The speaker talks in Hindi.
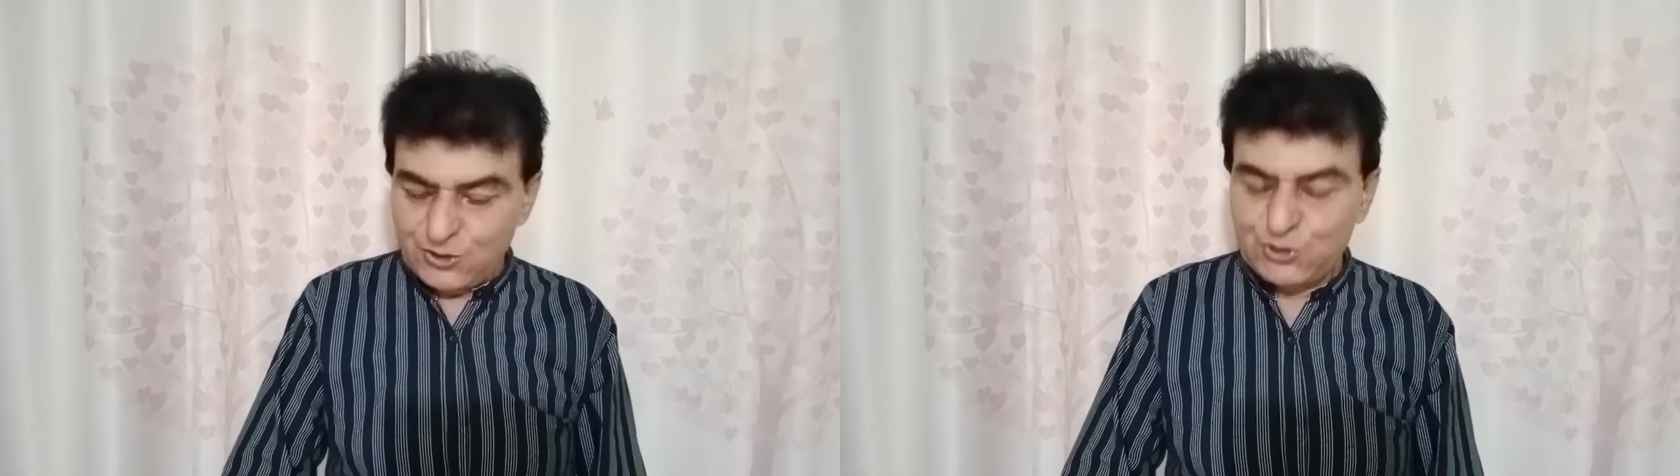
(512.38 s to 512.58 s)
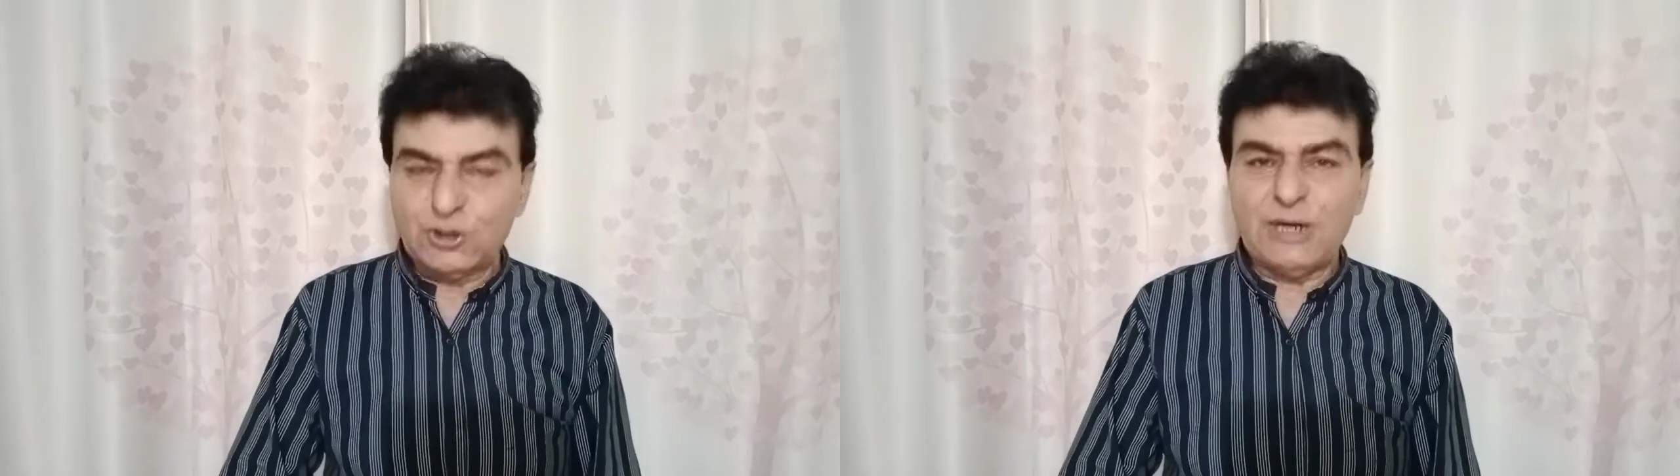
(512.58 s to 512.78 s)

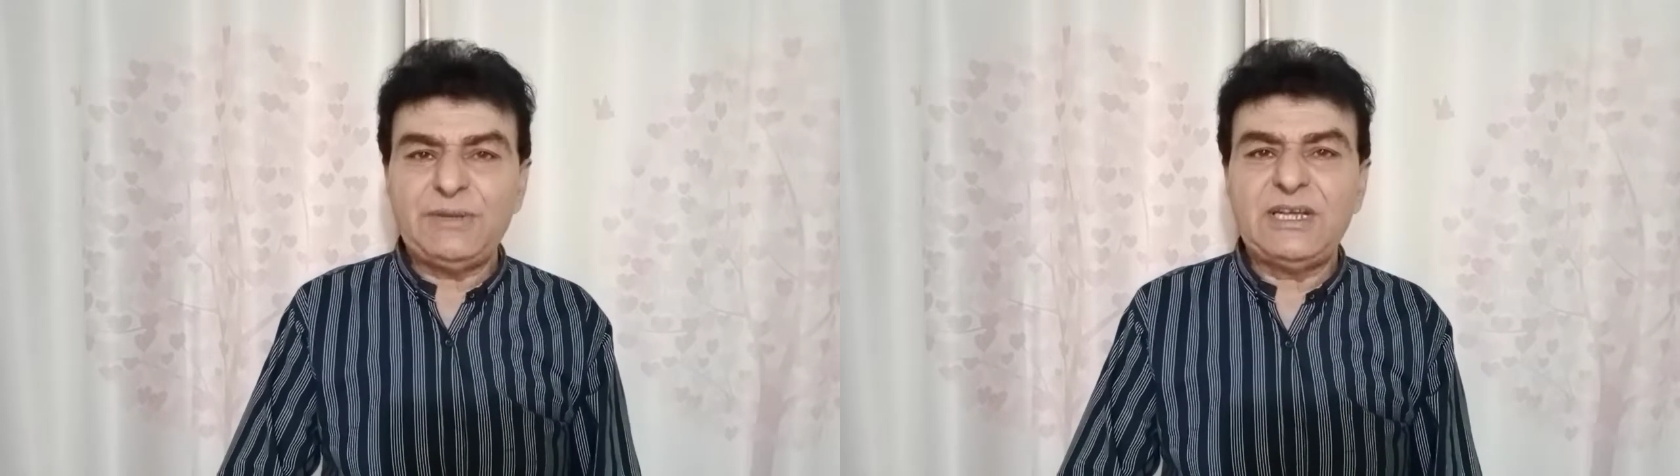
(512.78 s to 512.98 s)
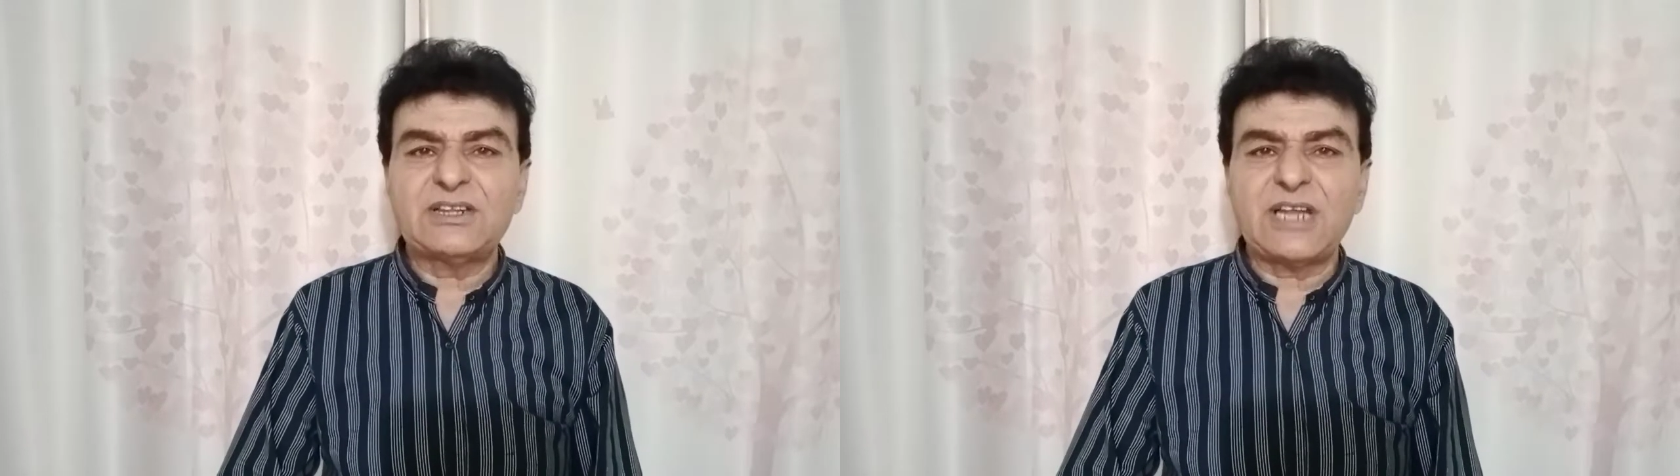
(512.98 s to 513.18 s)
जुर्म
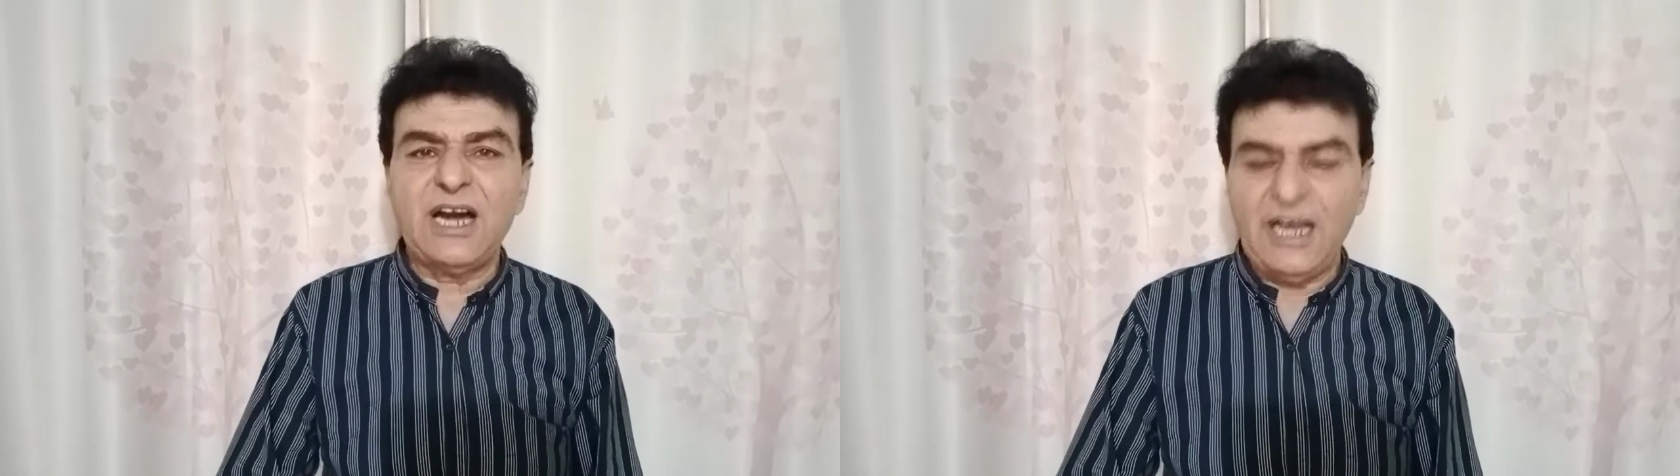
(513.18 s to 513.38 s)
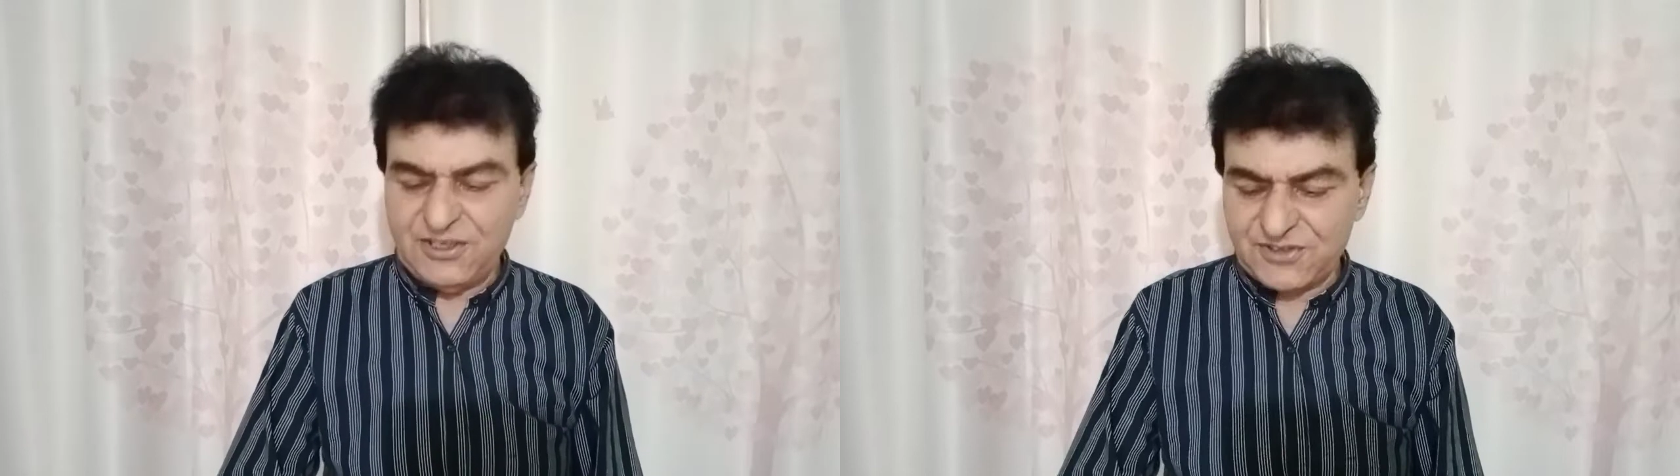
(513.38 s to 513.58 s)

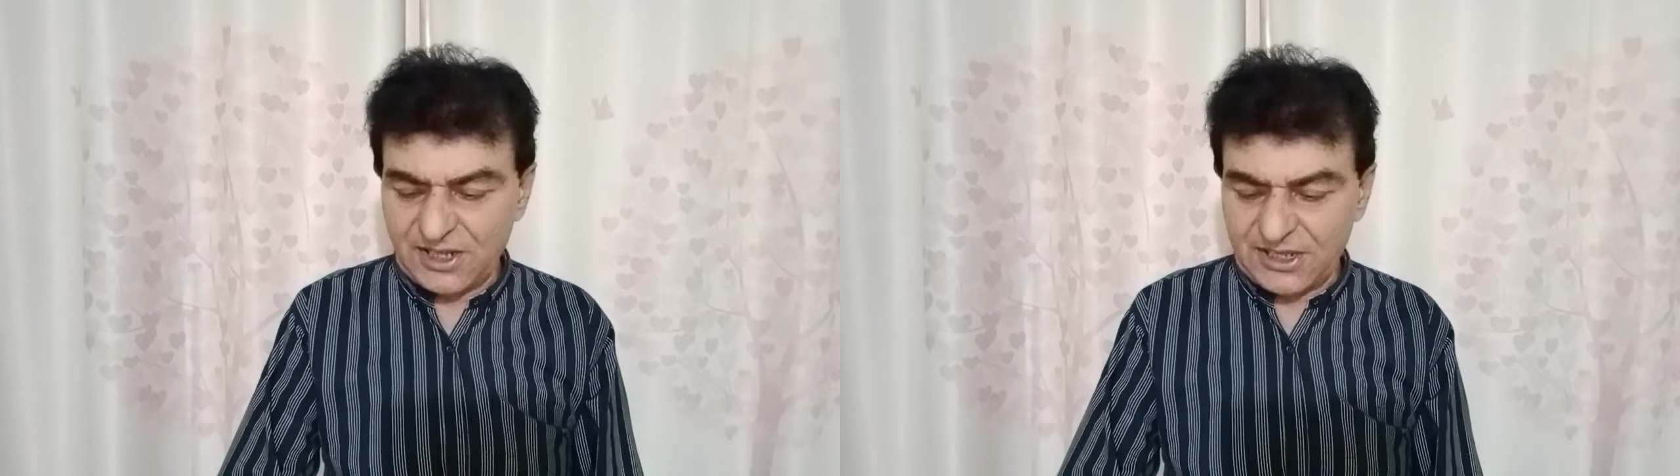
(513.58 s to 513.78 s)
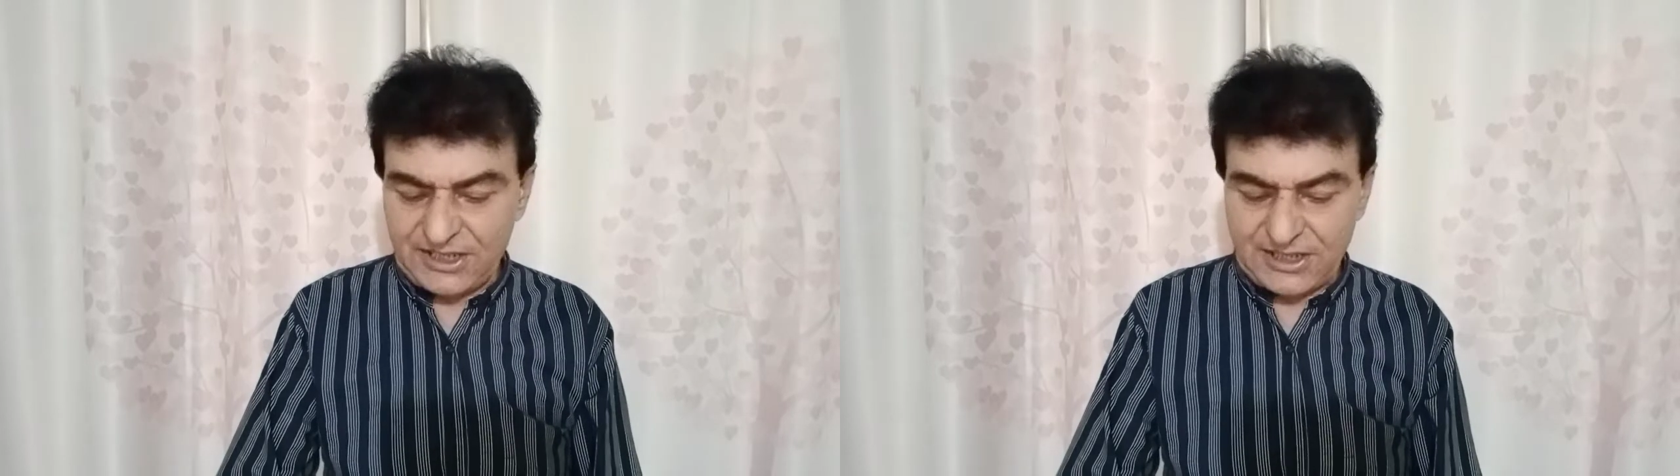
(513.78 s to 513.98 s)
इंतहाई
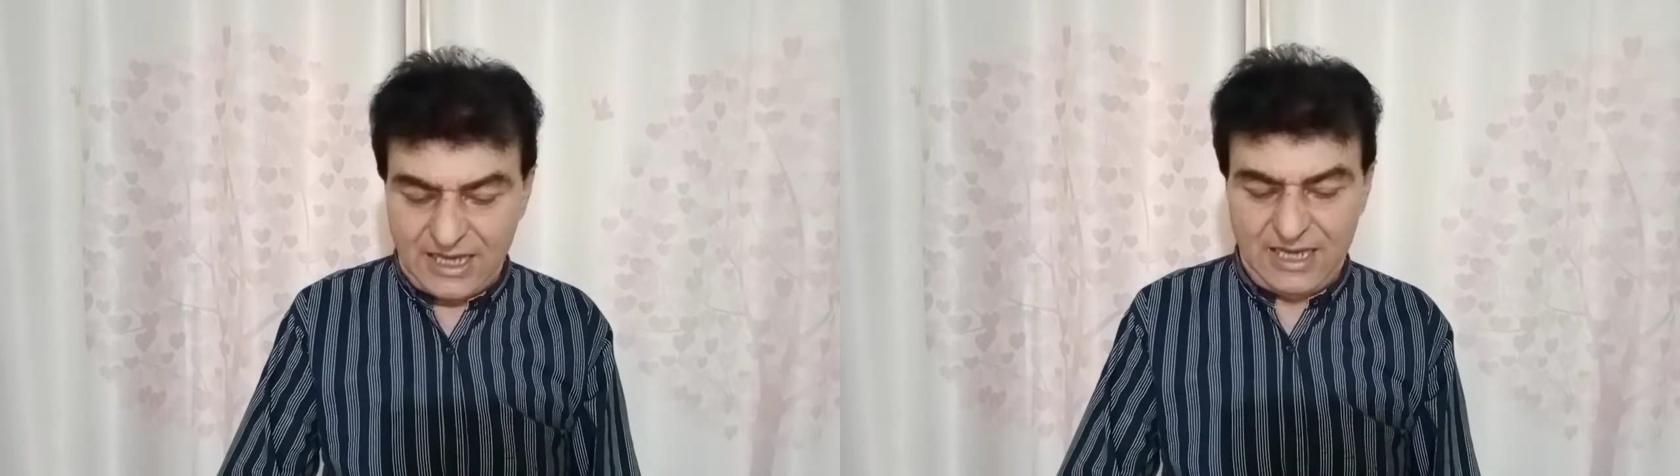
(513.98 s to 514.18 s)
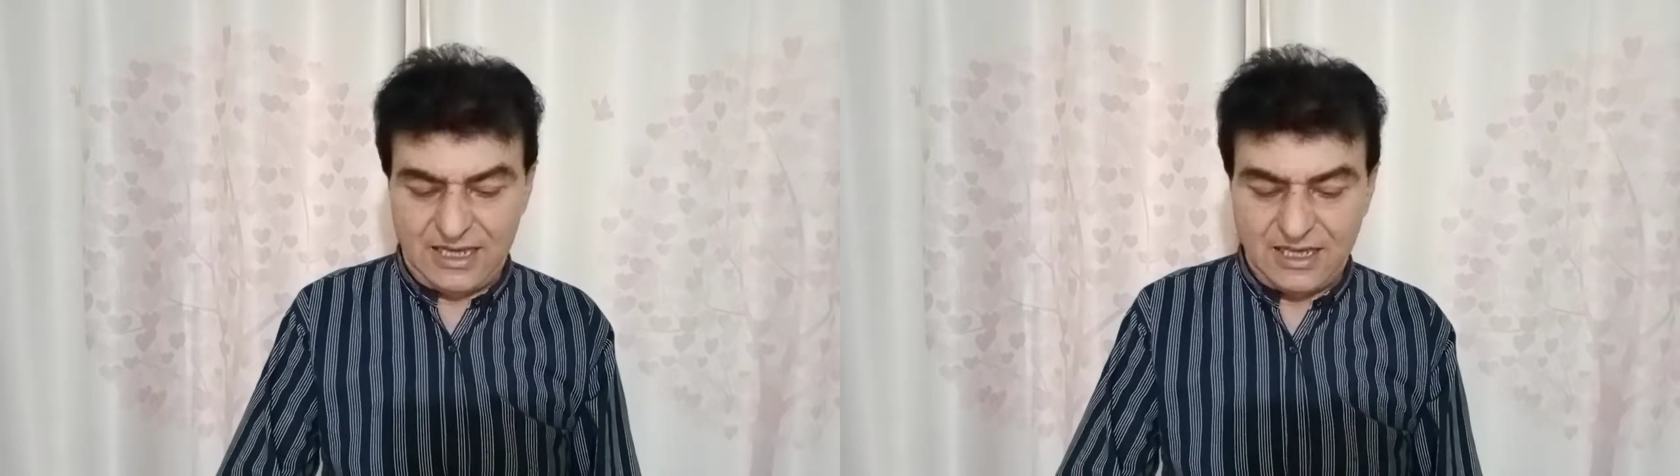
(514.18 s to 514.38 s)
संगीन
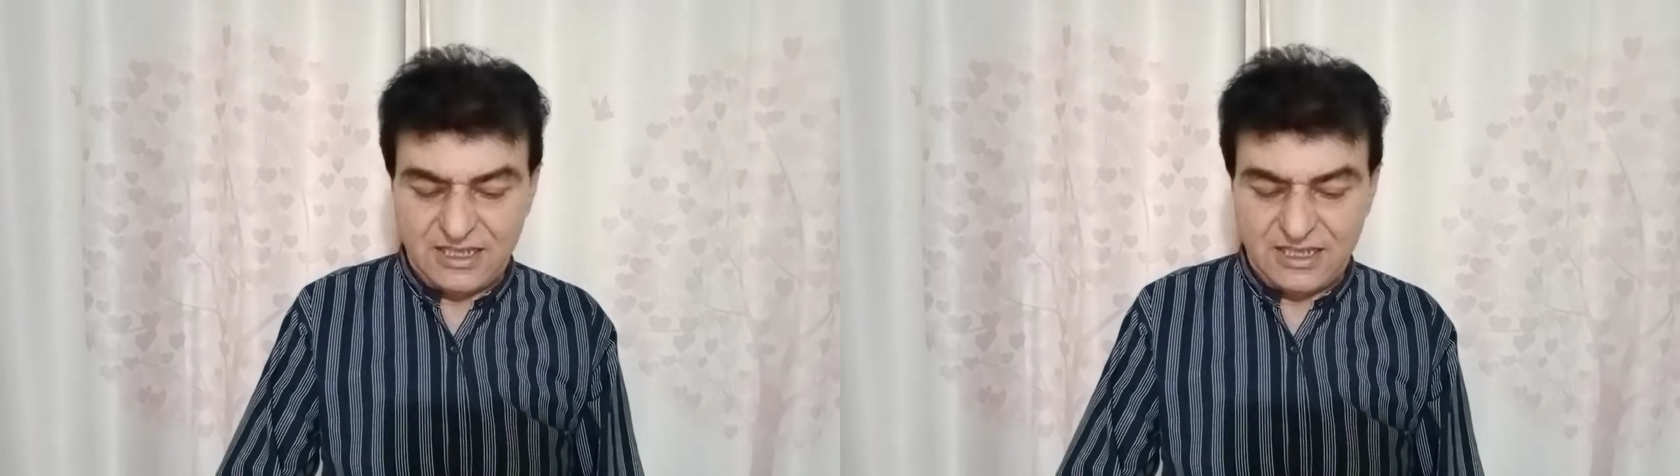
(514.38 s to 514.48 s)
है